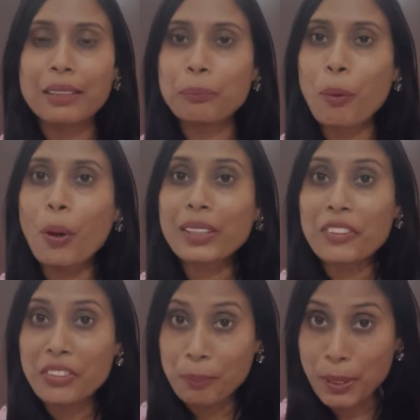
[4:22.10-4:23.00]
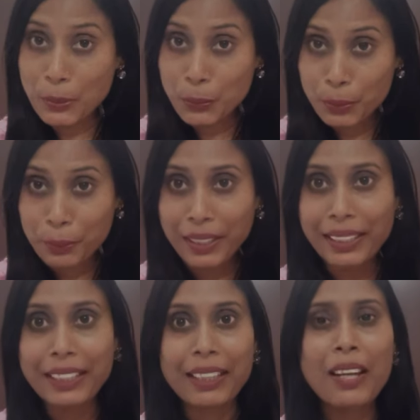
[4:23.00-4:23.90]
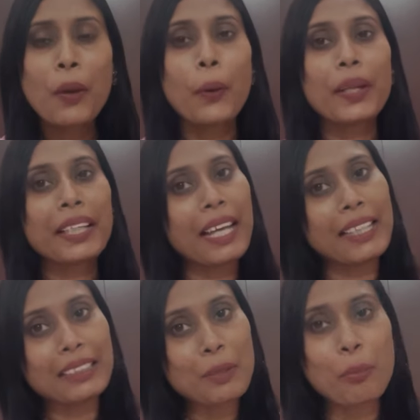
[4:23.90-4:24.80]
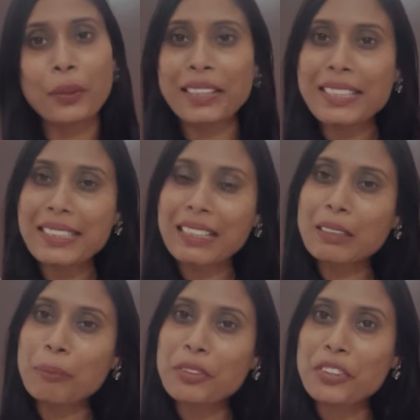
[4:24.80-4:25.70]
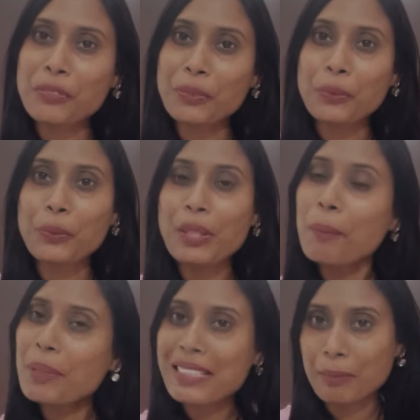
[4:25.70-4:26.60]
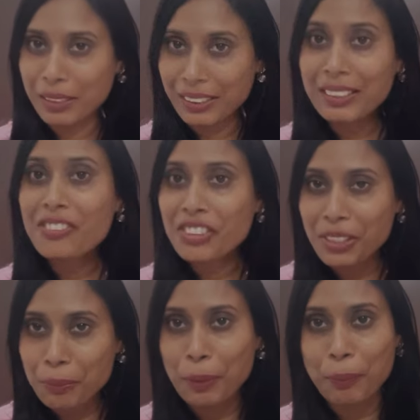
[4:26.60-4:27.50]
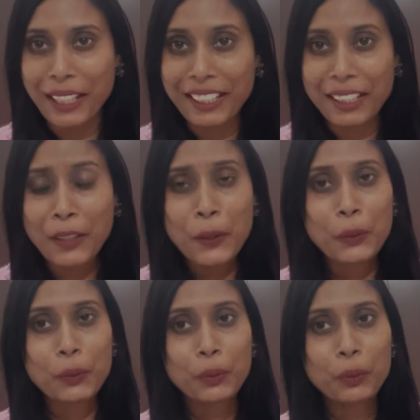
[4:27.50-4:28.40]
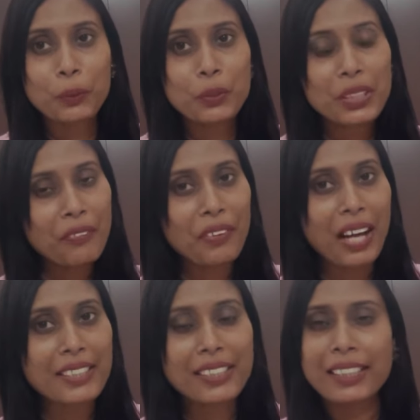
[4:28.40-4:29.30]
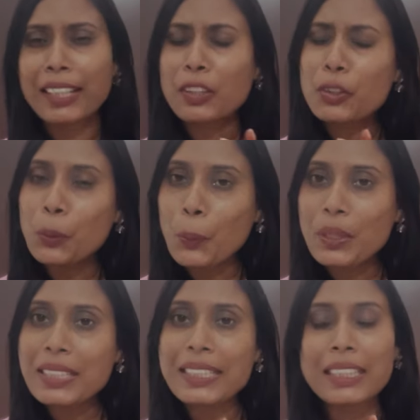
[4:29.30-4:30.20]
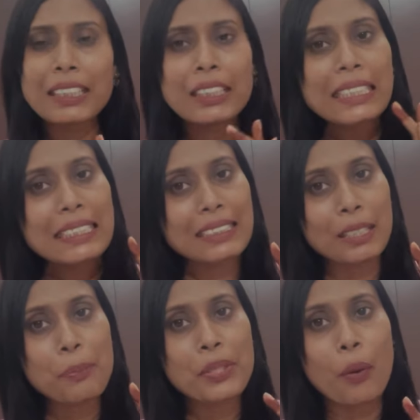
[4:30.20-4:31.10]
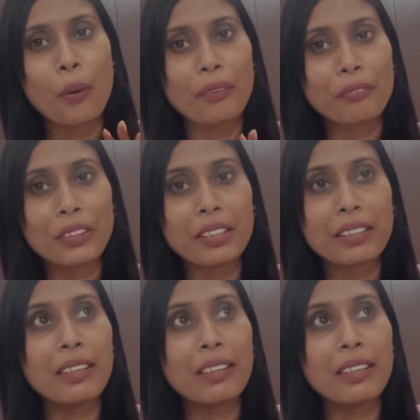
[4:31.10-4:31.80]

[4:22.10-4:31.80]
बहुत अच्छा महसूस भी करेंगे और एक हेल्दी बॉडी के साथ अपने जीवन को लंबे समय तक जी भी पाएंगे तो सिर्फ आज के लिए एक छोटी सी इतनी सी टिप्स और फिर